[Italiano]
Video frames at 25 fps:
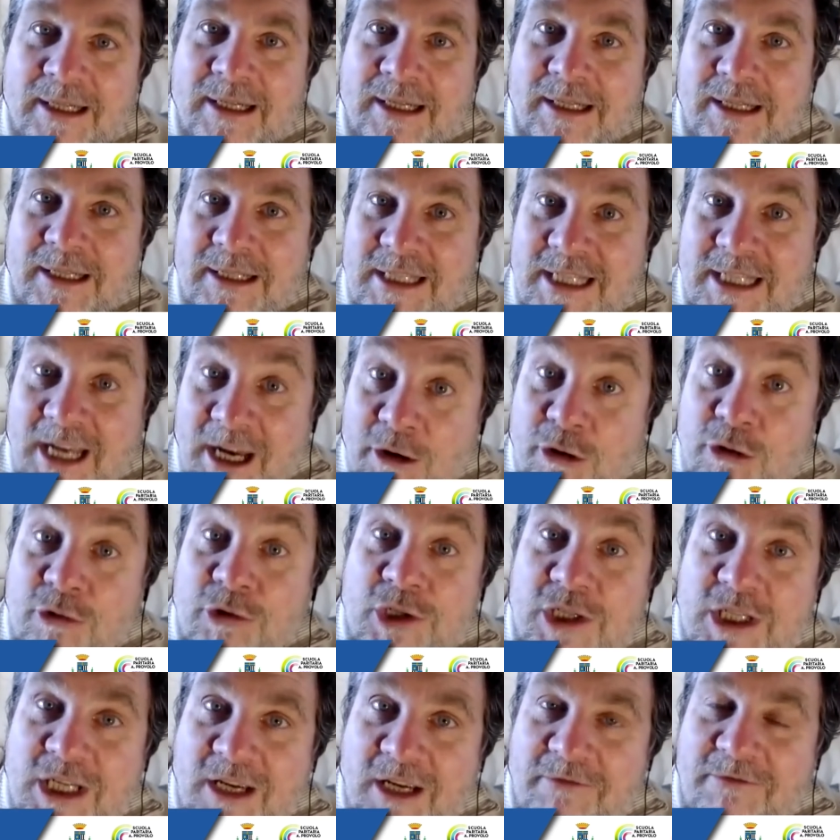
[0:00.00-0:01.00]
si è
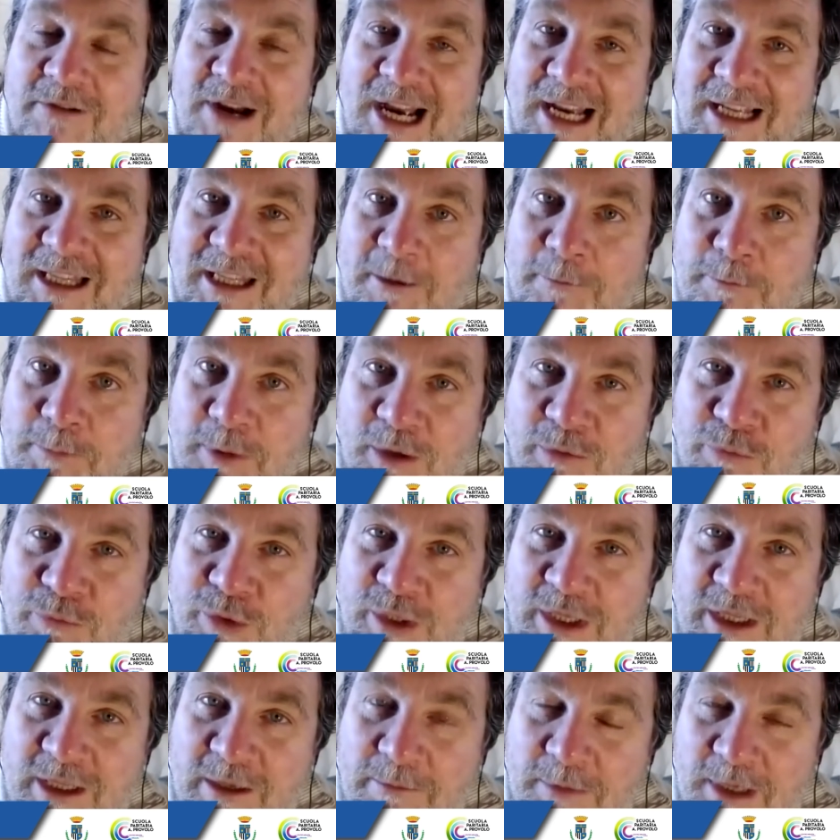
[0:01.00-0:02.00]
conservata
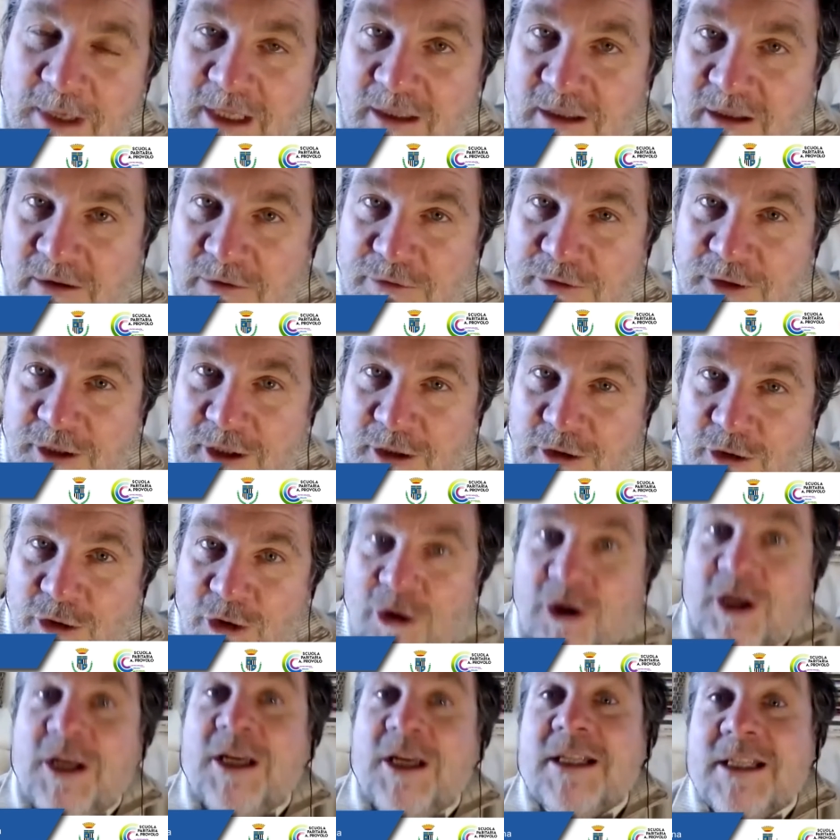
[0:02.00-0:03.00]
perfettamente fino a
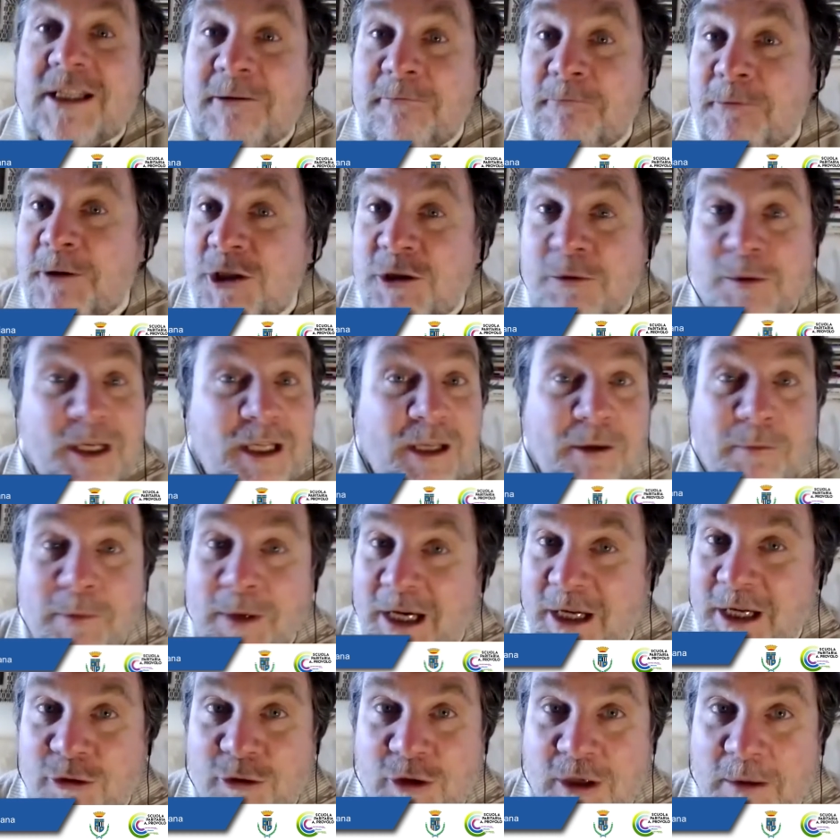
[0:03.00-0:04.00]
noi semplicemente
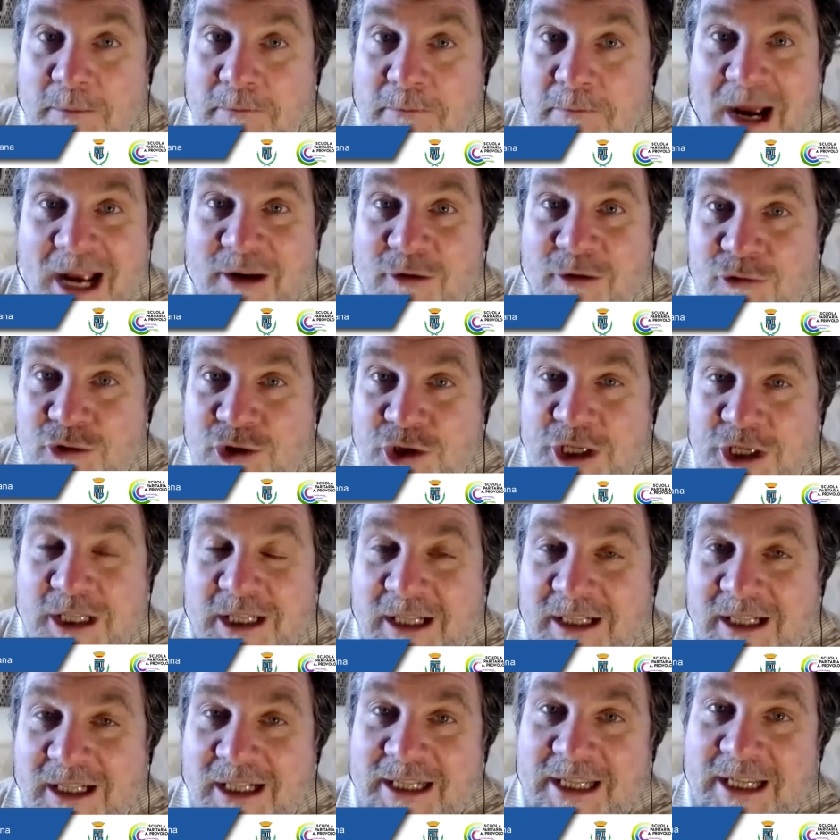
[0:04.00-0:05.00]
perché non è mai
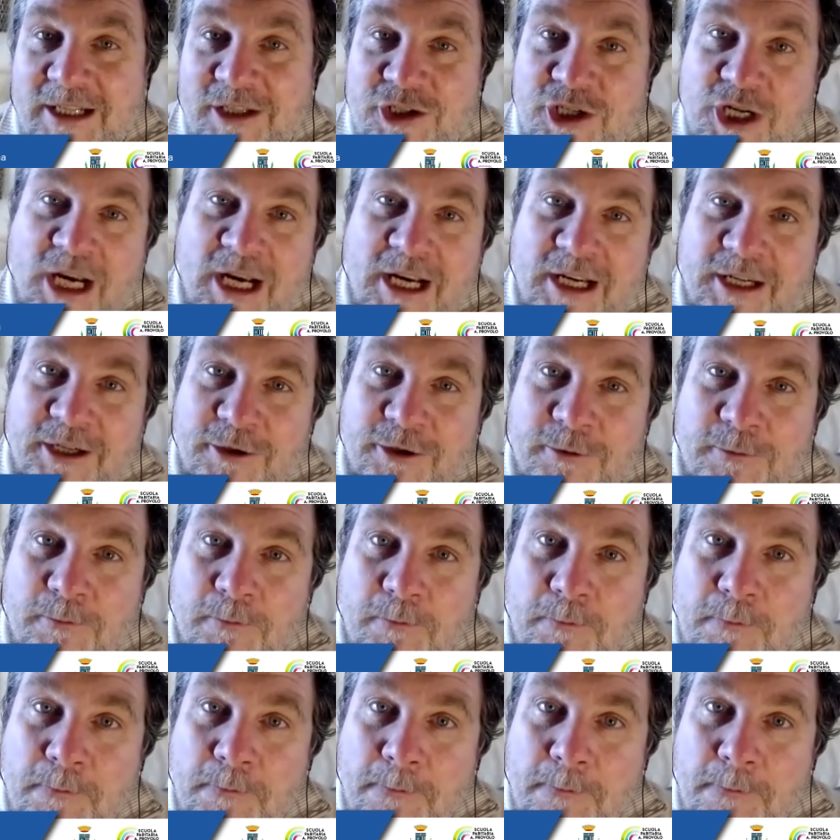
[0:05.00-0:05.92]
uscita dal ghiacciaio.